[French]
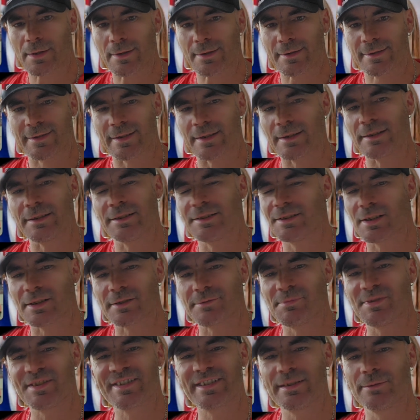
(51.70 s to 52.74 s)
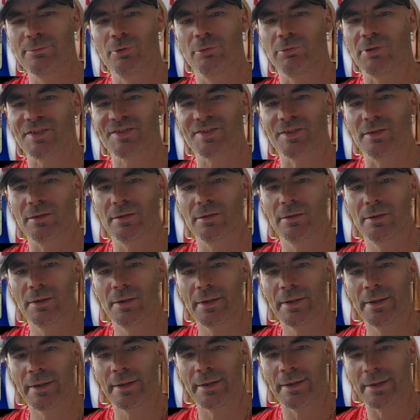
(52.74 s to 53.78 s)
C'est inadmissible de voir ça.
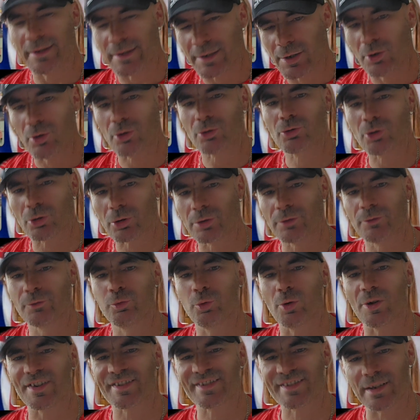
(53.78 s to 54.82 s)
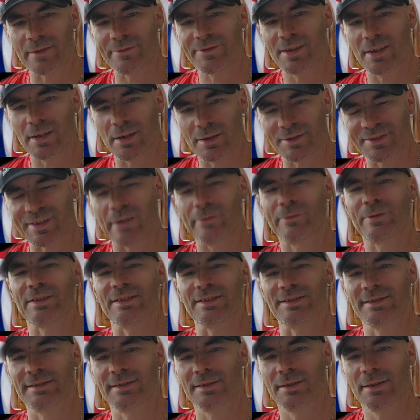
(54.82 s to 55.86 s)
Et encore une fois, ça vient
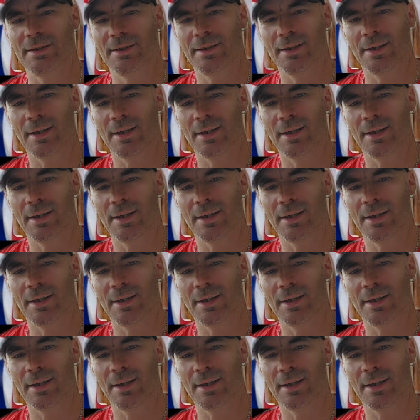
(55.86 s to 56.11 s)
d'Afrique.